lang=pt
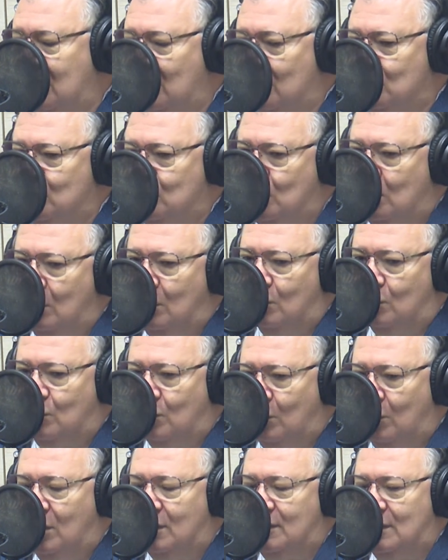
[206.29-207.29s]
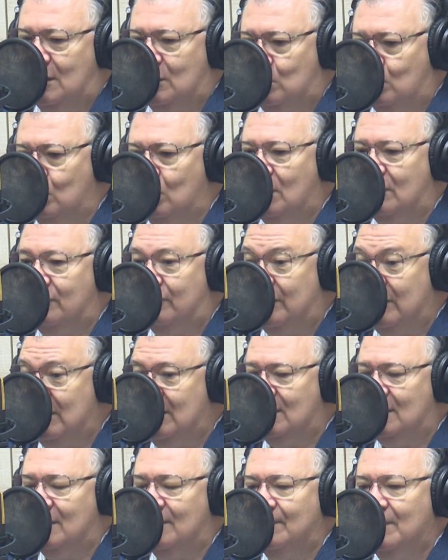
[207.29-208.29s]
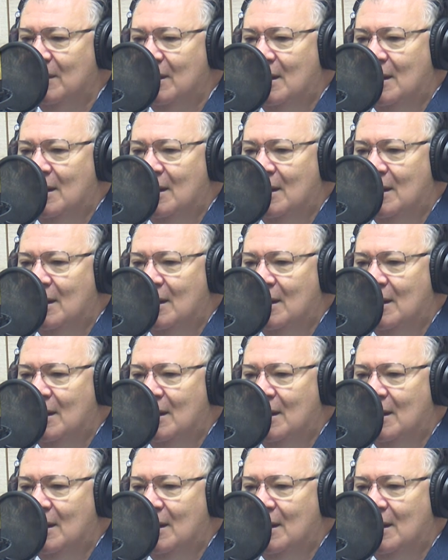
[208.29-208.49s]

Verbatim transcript: Deus colocou na tua vida,